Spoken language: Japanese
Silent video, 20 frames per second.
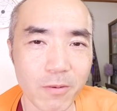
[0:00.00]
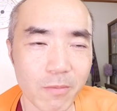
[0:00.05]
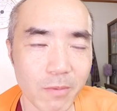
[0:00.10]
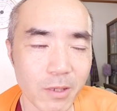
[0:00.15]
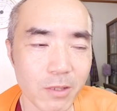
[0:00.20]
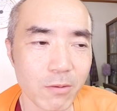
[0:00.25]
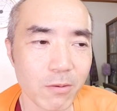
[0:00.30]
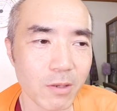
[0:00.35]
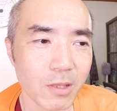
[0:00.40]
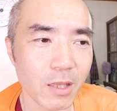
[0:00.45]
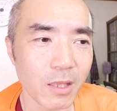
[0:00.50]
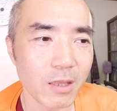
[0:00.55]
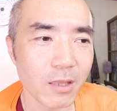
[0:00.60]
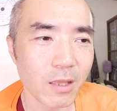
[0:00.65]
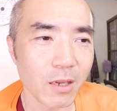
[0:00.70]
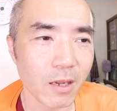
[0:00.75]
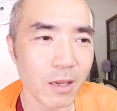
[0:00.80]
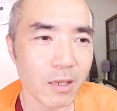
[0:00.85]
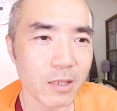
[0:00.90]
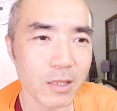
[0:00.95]
まあそれだっ
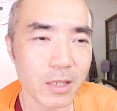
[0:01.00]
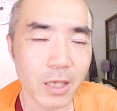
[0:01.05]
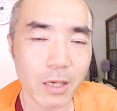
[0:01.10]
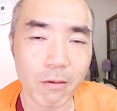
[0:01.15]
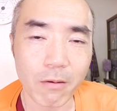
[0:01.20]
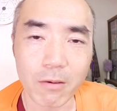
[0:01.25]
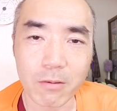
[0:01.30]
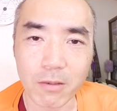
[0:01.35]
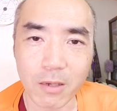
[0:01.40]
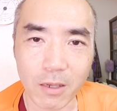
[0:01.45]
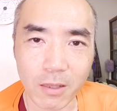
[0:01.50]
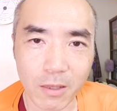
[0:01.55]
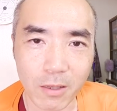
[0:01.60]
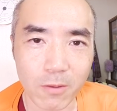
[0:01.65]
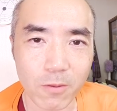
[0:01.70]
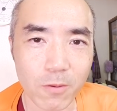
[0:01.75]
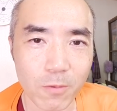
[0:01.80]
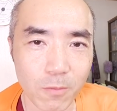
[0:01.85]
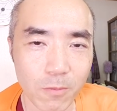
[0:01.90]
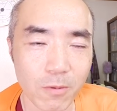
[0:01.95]
たら味変わるかな
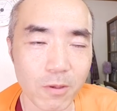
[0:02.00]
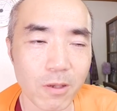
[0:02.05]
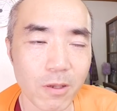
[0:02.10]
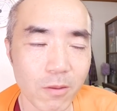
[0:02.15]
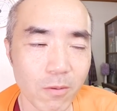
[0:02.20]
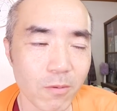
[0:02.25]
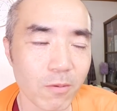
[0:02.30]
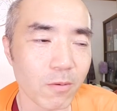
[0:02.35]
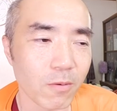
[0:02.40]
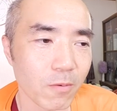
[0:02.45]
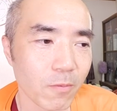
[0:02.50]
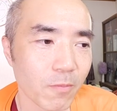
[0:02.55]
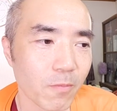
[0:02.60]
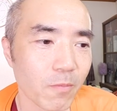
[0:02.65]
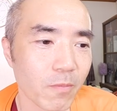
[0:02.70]
と思うけど。